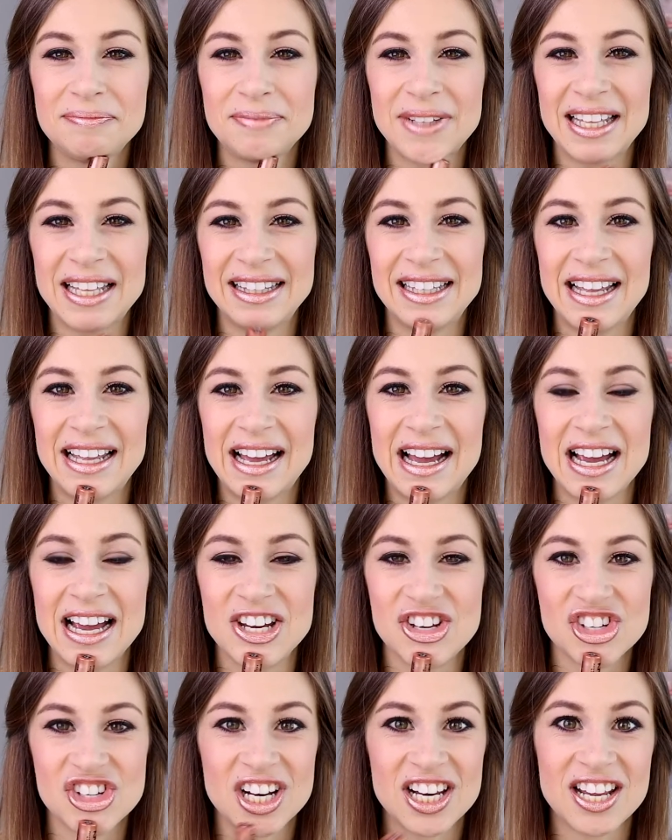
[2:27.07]
tende a
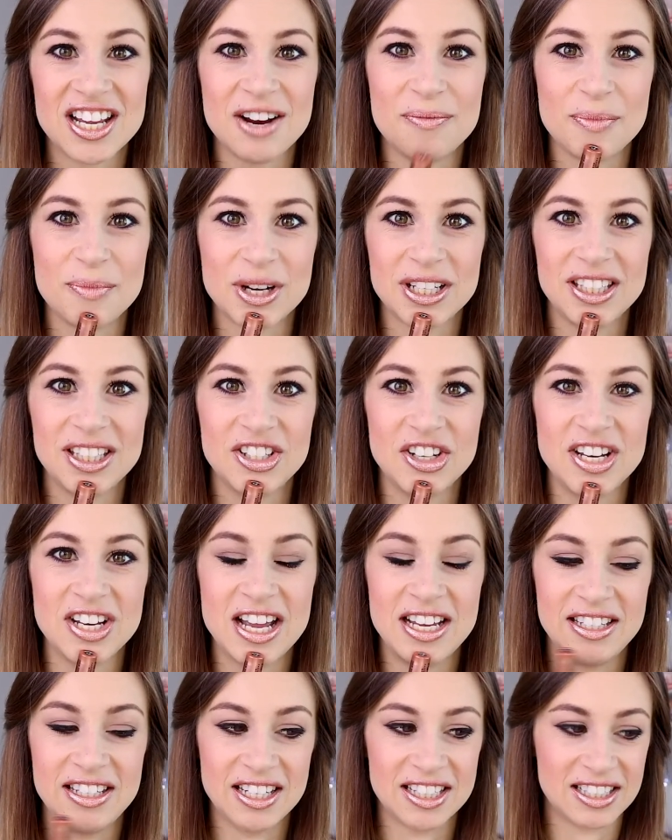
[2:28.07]
ingiallire un pochettino i
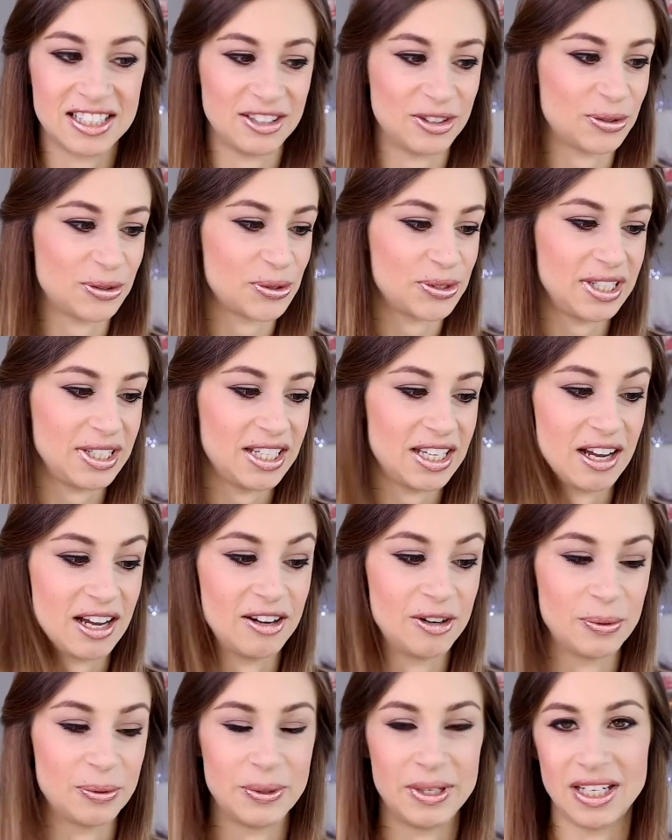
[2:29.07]
denti essendo così
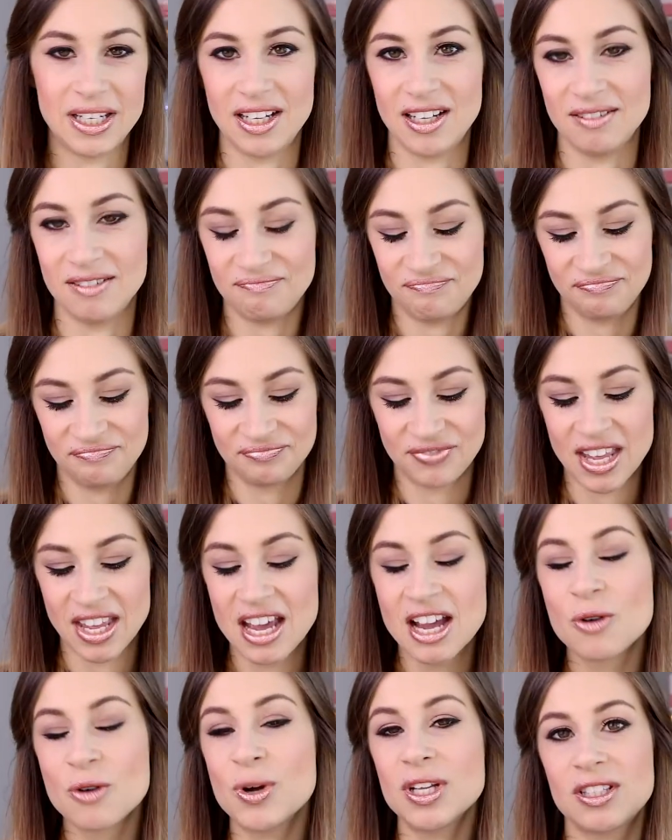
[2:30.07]
chiaro quindi
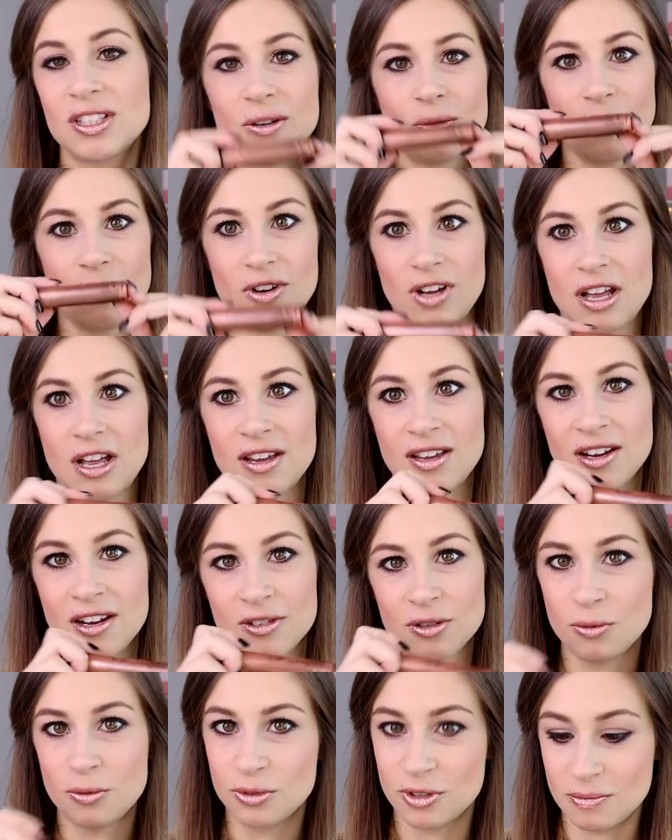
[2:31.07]
questo è quello che in
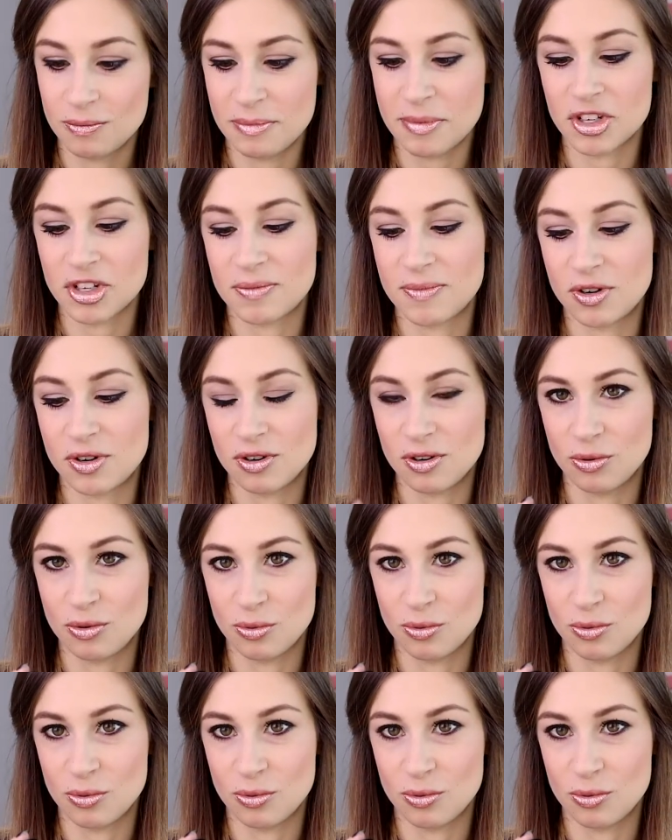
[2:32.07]
assoluto mi piace meno di